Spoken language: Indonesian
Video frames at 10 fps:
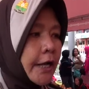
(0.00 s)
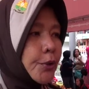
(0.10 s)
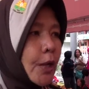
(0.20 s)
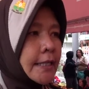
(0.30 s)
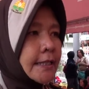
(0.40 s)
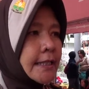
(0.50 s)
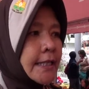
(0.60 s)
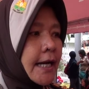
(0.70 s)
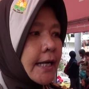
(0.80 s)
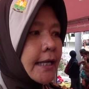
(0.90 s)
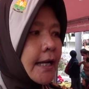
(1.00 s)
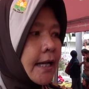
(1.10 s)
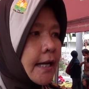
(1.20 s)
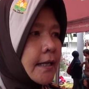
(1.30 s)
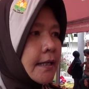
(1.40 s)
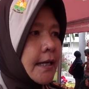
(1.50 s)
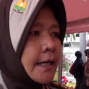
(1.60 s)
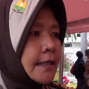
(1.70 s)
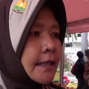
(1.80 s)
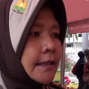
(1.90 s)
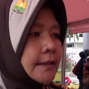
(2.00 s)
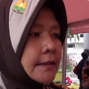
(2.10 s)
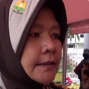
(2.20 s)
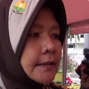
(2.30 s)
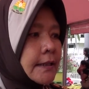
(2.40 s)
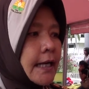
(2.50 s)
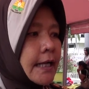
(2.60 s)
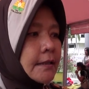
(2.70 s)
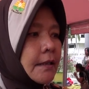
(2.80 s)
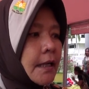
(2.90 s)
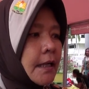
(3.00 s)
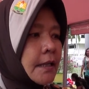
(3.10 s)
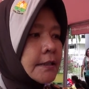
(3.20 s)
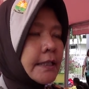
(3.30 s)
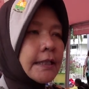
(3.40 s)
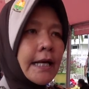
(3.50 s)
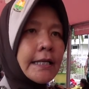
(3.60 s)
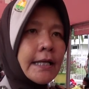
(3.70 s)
Edukasinya adalah dengan e, cinta